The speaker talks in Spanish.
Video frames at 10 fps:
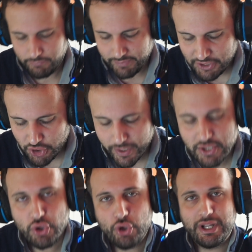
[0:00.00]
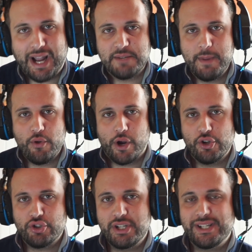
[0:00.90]
Dicho esto, no tengáis miedo, que yo
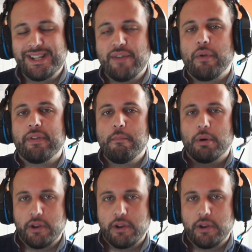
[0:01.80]
estoy siendo 100%